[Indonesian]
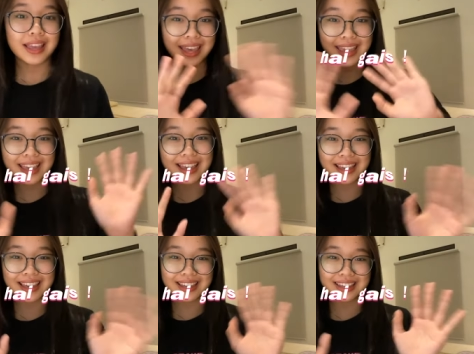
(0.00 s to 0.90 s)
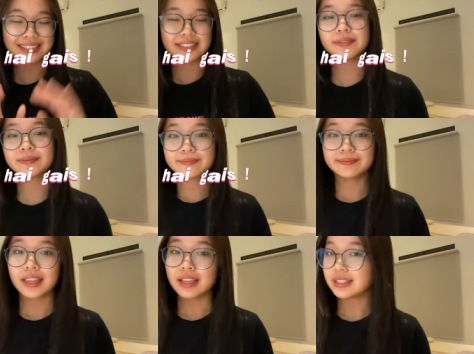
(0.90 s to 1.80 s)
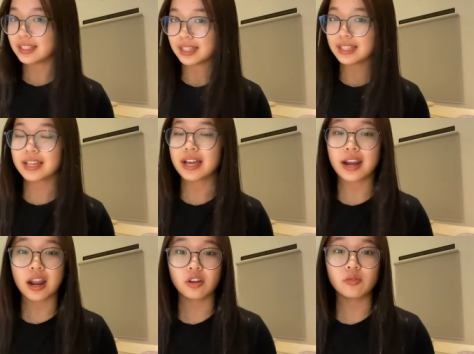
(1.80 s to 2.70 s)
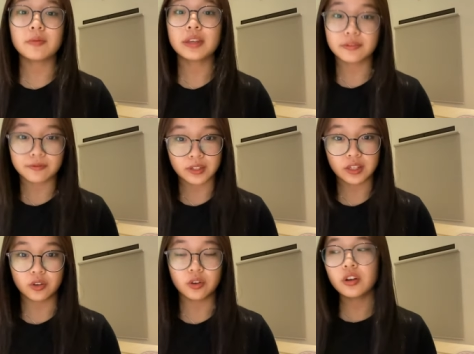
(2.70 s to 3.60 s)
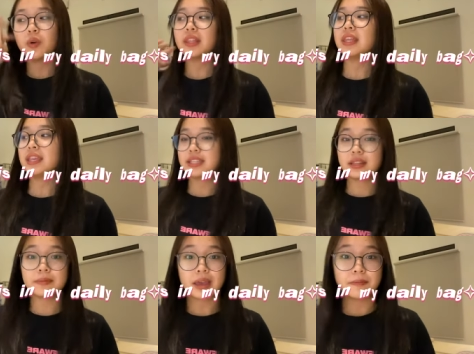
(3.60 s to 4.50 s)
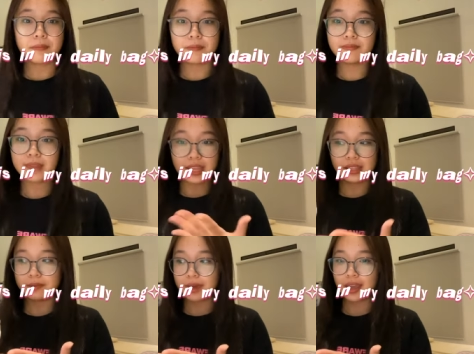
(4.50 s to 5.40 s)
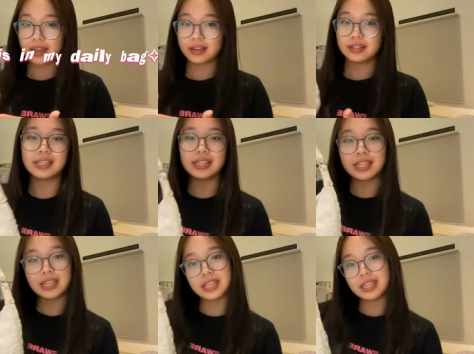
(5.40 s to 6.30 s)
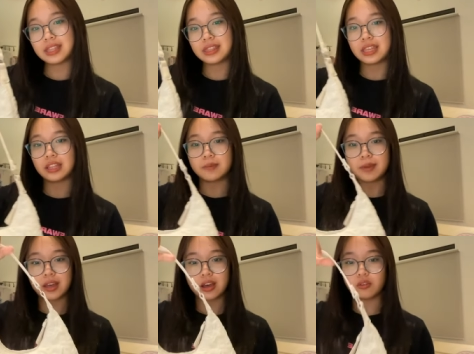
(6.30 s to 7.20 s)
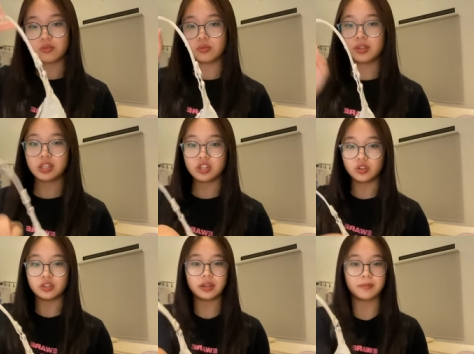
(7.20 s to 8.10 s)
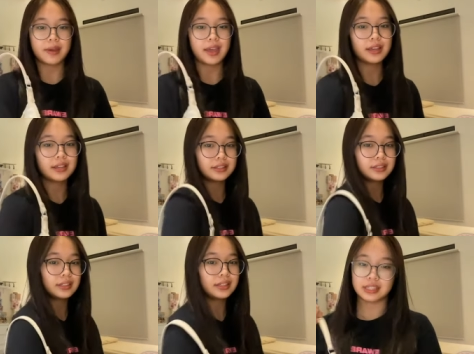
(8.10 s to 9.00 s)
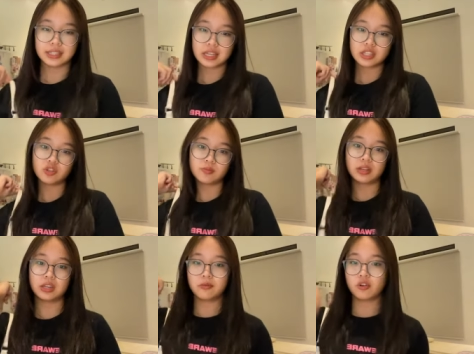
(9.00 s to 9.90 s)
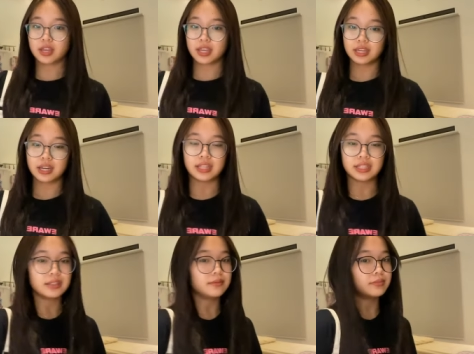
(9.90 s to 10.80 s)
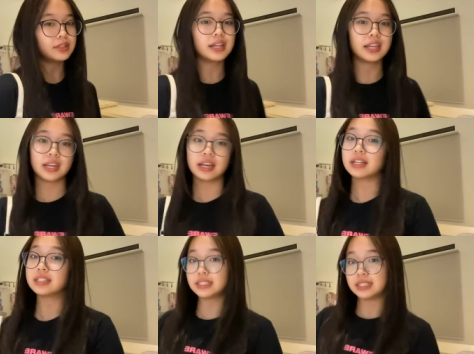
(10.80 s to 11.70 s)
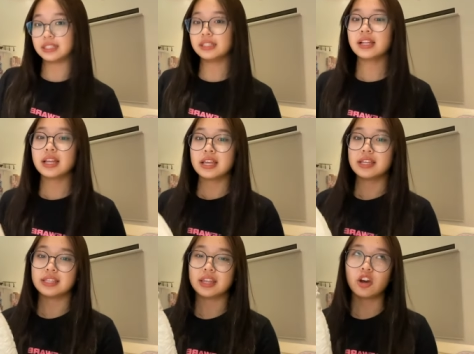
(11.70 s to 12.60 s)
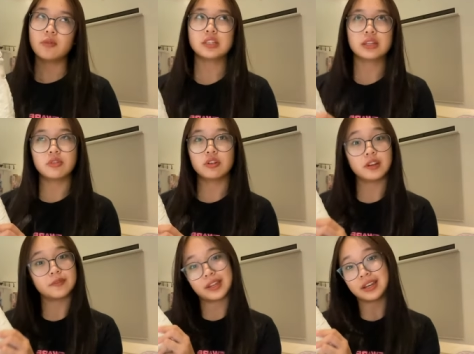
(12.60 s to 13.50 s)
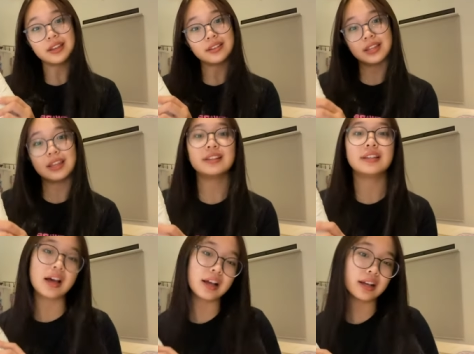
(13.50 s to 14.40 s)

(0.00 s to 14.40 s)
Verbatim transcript: Hai guys Jadi sekarang aku mau bikin video What is in my daily bag Ini daily bag aku Ini shoulder bag Dia cuma dibawa kayak gini dan simple Karena dia kecil Jadi aku bisa bawa kemana Dan gak